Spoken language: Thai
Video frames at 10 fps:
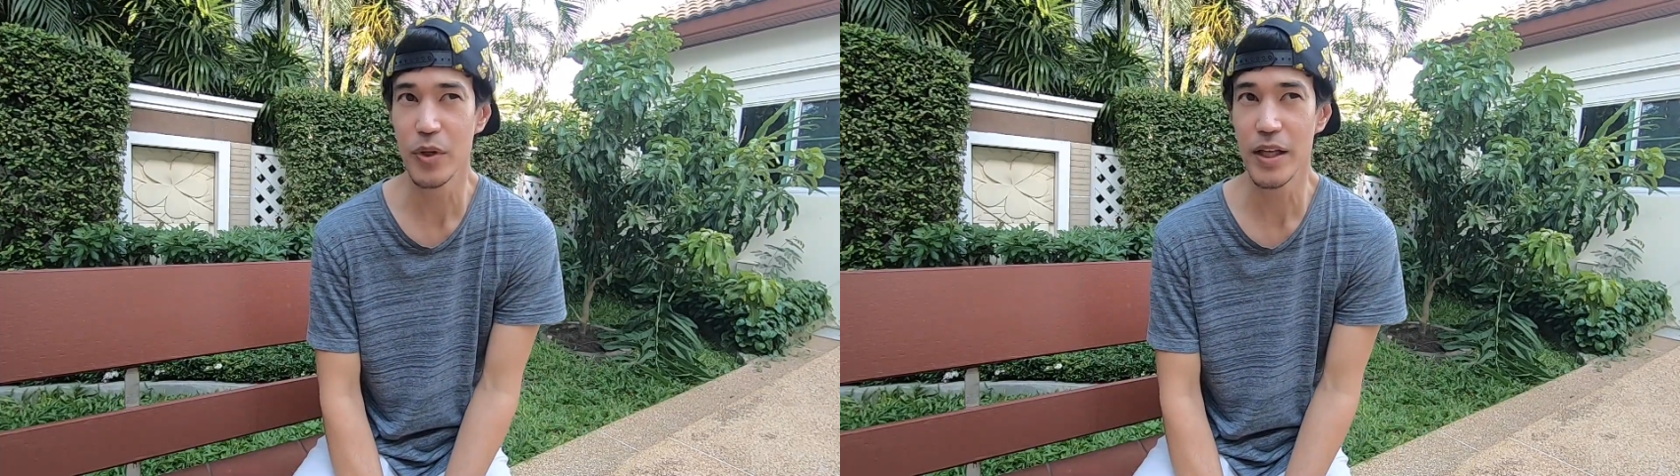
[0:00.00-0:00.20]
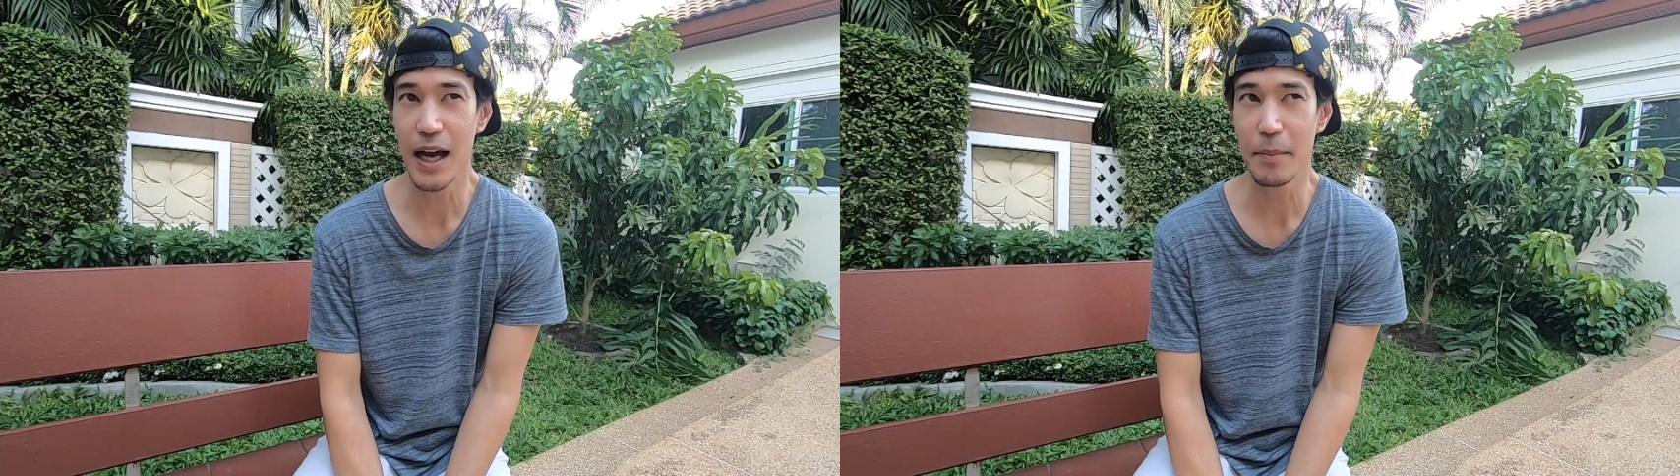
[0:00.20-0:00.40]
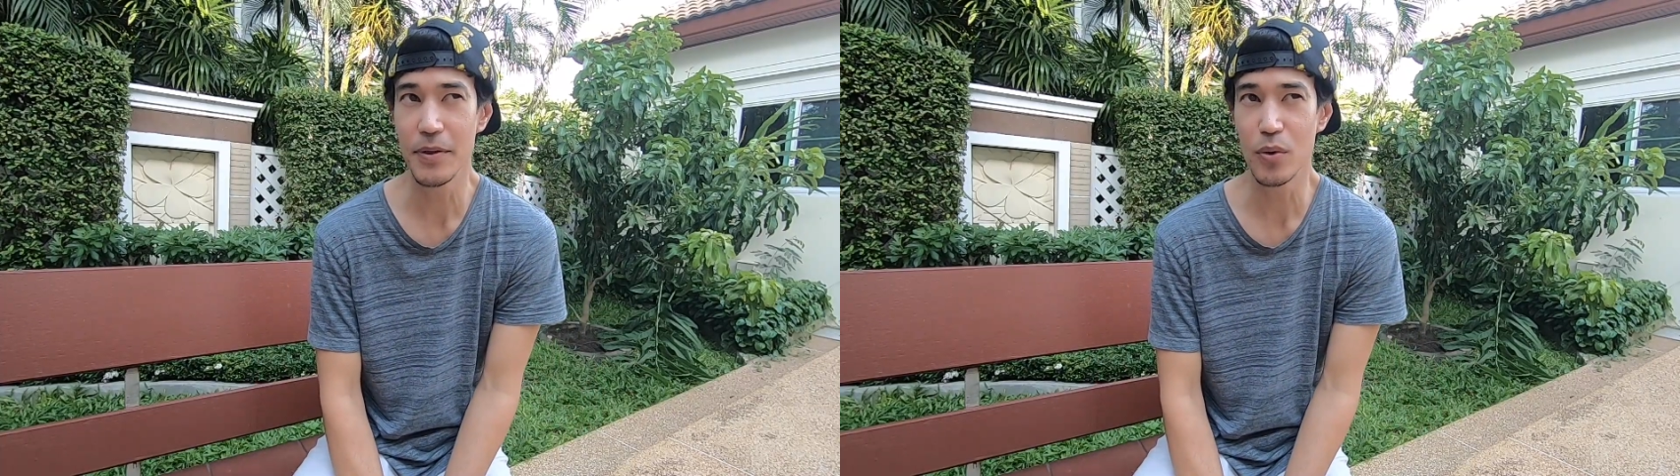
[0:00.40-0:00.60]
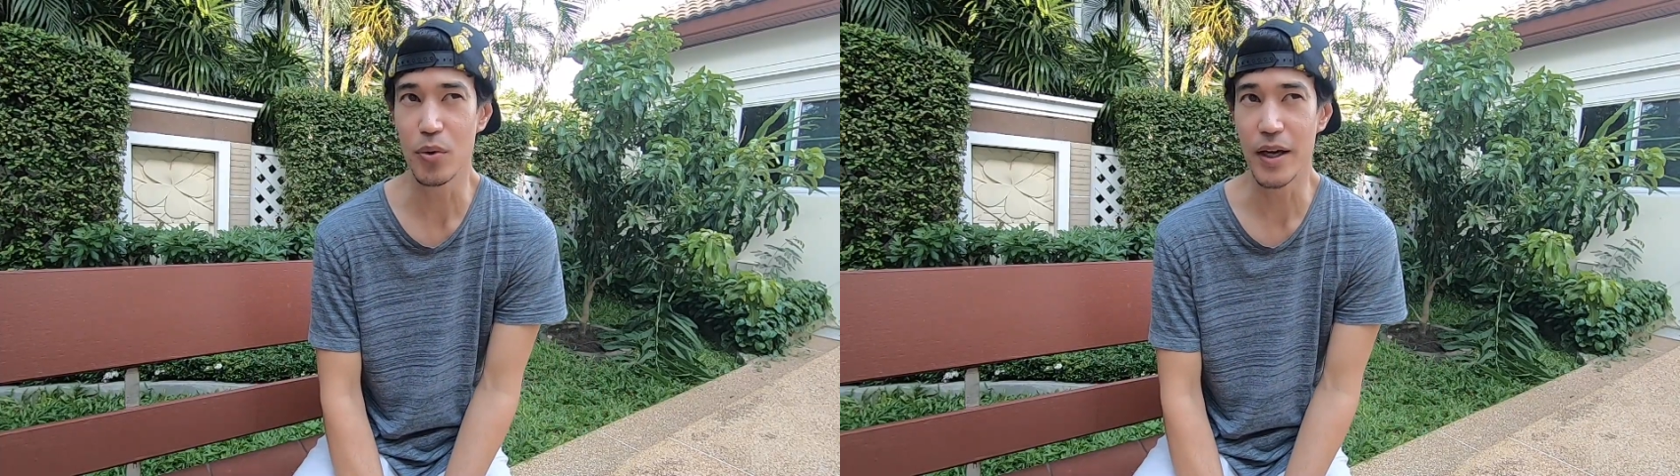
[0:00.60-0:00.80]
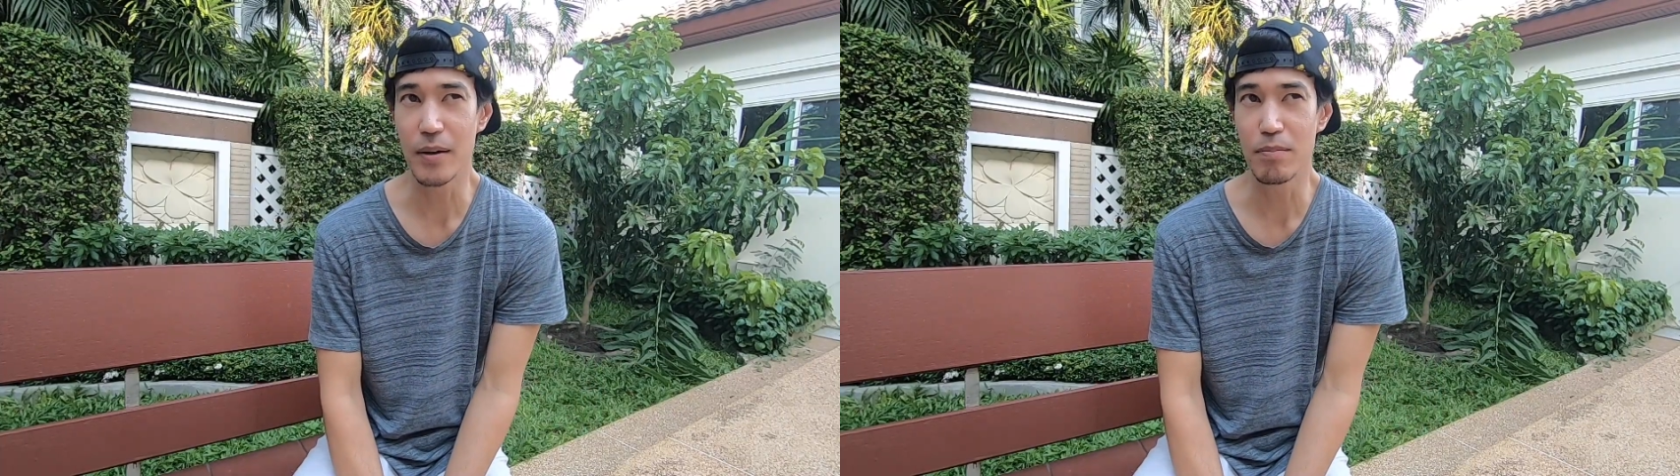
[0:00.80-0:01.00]
วิธีการพิสูจ
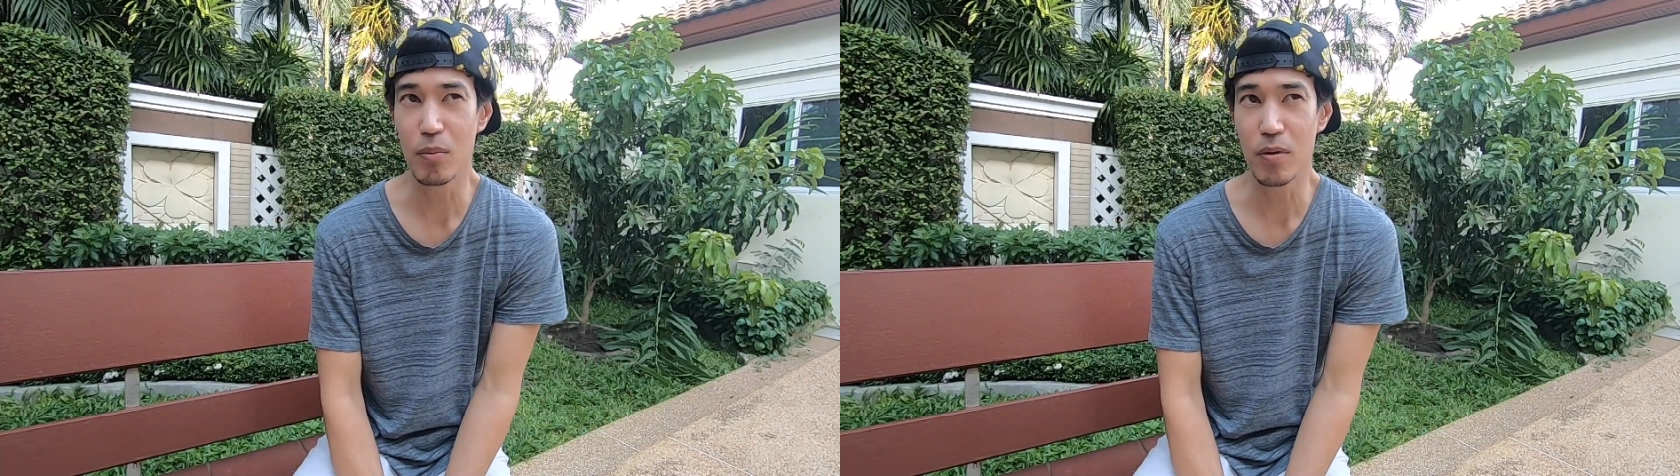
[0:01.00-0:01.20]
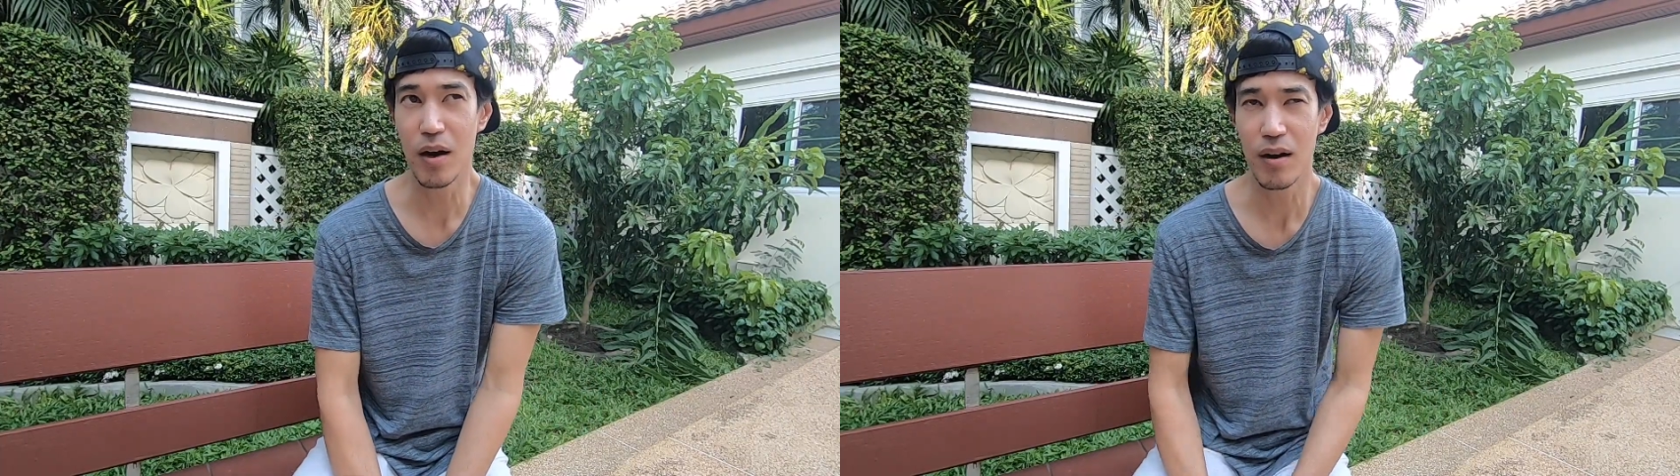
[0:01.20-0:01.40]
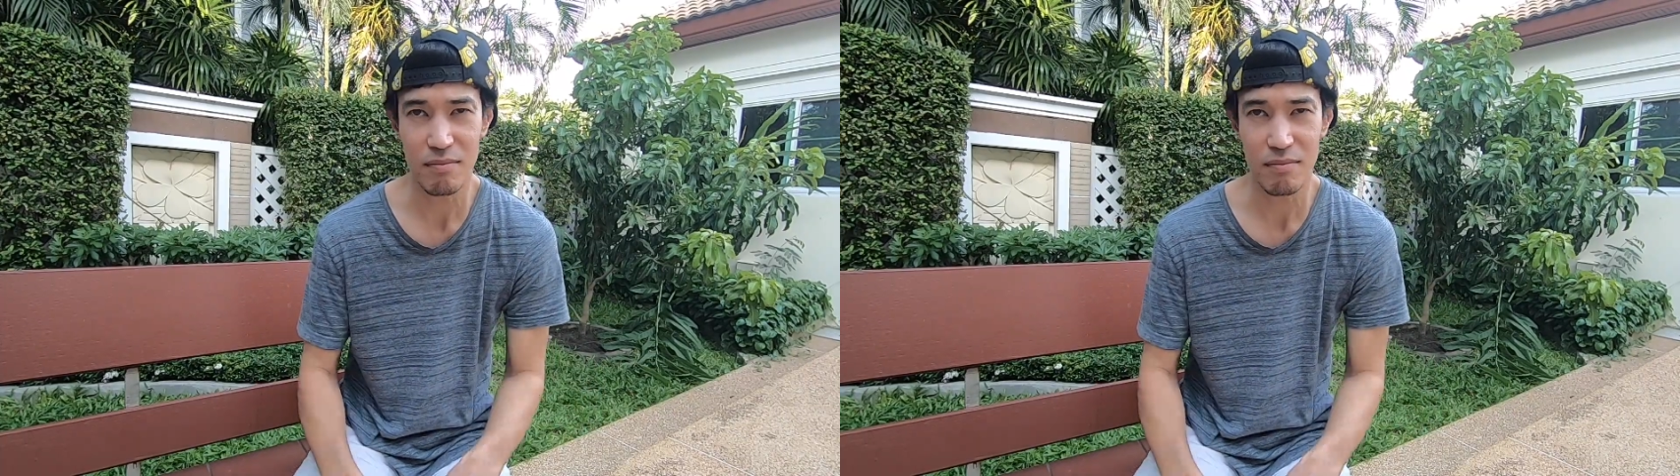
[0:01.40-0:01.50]
น์เนี่ยผมก็